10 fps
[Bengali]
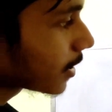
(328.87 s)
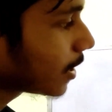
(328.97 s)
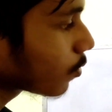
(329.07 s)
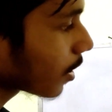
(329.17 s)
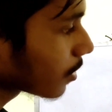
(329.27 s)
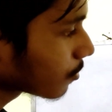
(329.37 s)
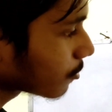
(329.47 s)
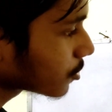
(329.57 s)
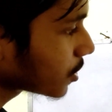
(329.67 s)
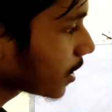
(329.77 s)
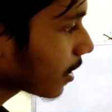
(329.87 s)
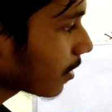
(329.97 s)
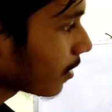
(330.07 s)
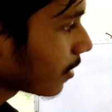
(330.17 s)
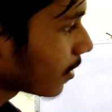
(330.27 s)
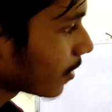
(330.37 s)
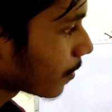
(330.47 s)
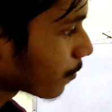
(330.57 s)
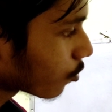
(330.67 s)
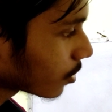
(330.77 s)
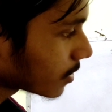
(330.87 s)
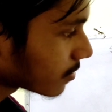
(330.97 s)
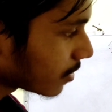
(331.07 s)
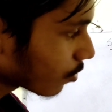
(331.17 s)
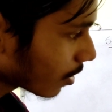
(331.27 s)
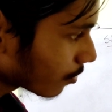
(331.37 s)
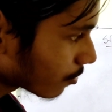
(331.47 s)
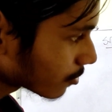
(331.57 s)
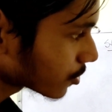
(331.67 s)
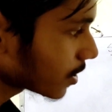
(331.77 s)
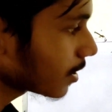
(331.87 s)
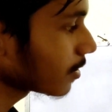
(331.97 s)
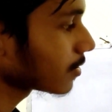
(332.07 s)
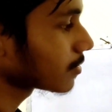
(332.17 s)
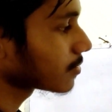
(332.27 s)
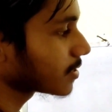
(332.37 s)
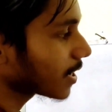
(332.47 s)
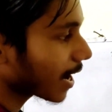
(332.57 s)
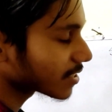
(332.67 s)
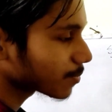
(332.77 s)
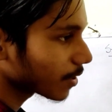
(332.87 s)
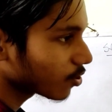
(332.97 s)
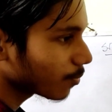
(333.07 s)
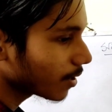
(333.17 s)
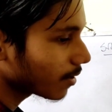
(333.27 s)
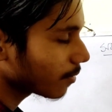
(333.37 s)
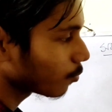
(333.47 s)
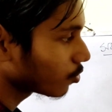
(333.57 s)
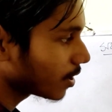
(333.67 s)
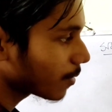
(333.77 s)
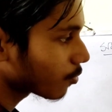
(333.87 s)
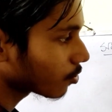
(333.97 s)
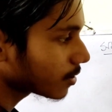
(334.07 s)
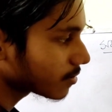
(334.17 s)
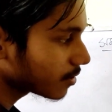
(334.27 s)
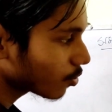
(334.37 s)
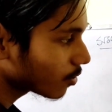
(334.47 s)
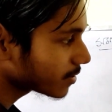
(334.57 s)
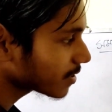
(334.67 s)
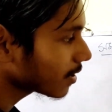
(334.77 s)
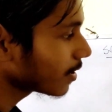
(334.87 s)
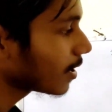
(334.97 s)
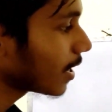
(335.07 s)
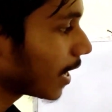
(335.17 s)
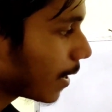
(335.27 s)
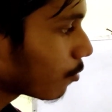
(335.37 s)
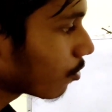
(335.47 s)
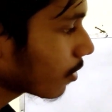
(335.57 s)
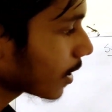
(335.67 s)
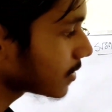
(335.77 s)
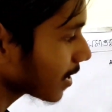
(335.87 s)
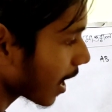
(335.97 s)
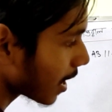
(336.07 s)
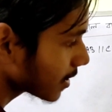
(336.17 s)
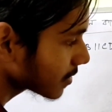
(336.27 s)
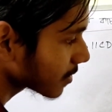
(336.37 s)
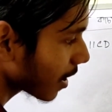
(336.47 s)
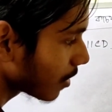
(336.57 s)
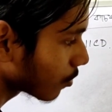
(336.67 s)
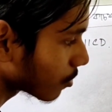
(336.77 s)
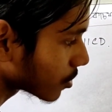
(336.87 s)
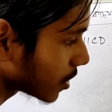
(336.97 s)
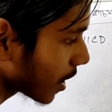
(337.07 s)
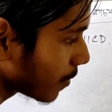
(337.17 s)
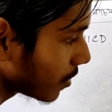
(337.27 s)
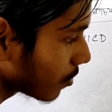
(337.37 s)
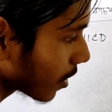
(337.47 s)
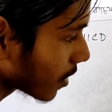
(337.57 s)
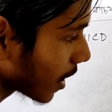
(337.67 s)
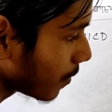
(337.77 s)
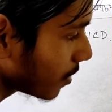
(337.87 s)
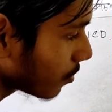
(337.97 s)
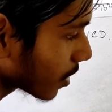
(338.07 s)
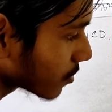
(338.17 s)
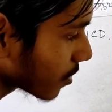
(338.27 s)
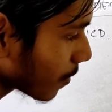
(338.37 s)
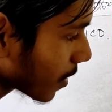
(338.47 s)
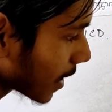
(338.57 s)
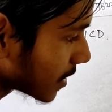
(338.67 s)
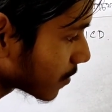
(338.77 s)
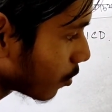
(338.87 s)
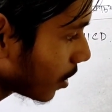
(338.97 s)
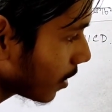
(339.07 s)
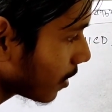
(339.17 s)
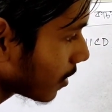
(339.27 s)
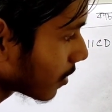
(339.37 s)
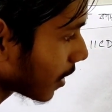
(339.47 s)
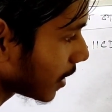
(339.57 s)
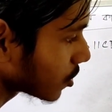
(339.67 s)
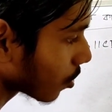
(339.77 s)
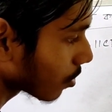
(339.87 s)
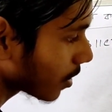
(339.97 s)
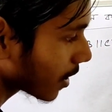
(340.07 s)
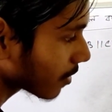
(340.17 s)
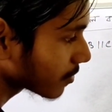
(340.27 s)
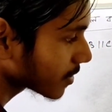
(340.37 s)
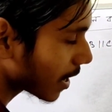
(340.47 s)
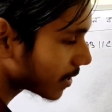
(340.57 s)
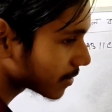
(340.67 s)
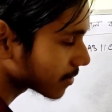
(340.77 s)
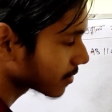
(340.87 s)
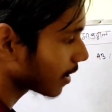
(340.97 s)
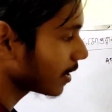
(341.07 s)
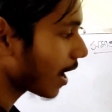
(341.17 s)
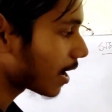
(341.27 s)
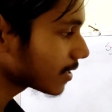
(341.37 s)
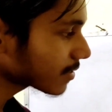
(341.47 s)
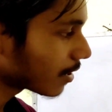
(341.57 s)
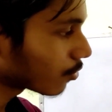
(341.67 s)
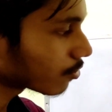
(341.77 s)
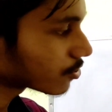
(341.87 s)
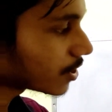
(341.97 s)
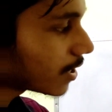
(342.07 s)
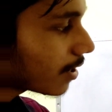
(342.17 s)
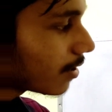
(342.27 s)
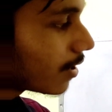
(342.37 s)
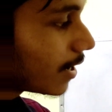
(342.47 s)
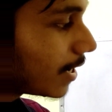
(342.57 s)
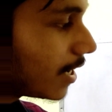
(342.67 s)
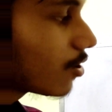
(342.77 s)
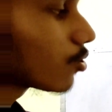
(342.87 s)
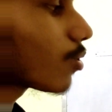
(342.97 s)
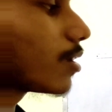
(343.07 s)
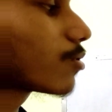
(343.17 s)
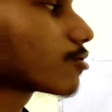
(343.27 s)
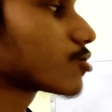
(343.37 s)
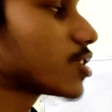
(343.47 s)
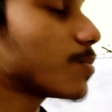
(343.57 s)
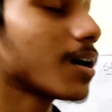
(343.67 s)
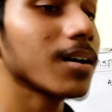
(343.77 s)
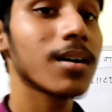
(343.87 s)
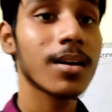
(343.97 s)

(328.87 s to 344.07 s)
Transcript: কিউআর আলোকরশ্মিটা প্রতিশ্রিত আলোকরশ্মি যেটা কাচ মাধ্যমের মধ্যে প্রতিষ্ঠিত হয়েছে এবং এই যে আর এস আলোক রশ্মিটা এই বিন্দুটা এই বিন্দুটাকে যদি আমরা এস বলি তাহলে এই সরলরেখাটা হচ্ছে আর এস তাহলে এই আর এস আলোক রশ্মিটা নির্গত আলোক রশ্মি বা